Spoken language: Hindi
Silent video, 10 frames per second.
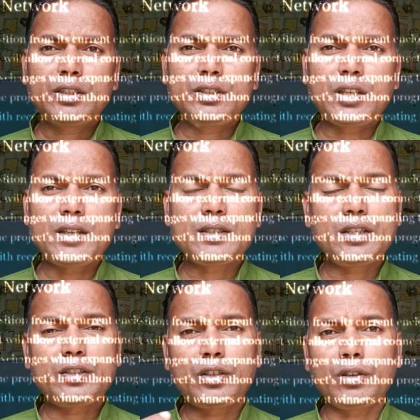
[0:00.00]
कि
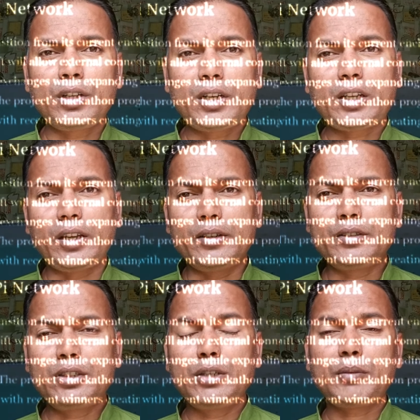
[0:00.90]
जैसे डॉलर का
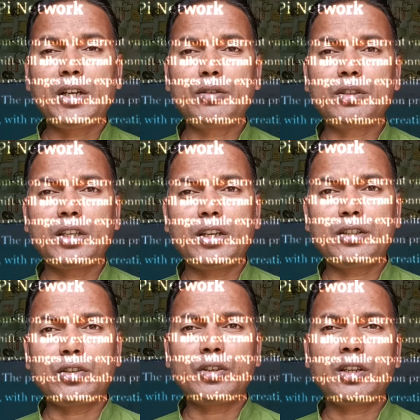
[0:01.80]
डिमांड होता है
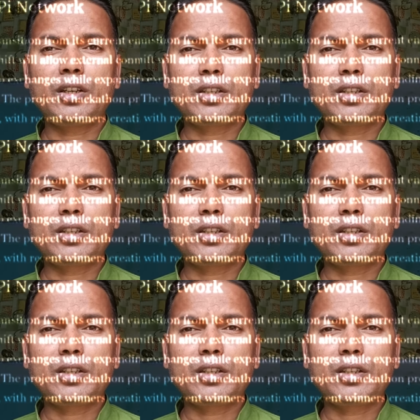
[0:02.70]
डॉलर